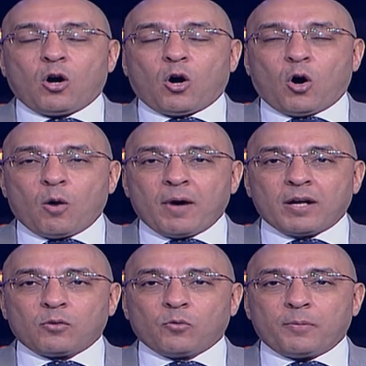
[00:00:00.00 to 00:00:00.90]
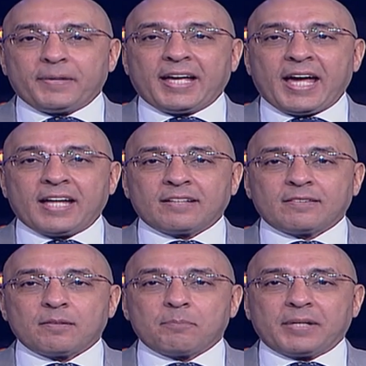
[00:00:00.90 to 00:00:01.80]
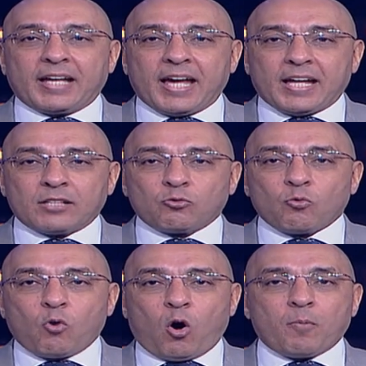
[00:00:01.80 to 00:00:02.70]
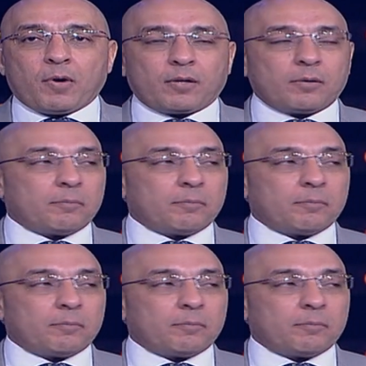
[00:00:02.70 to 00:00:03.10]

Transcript: عمر وبجاد بجاد وعمر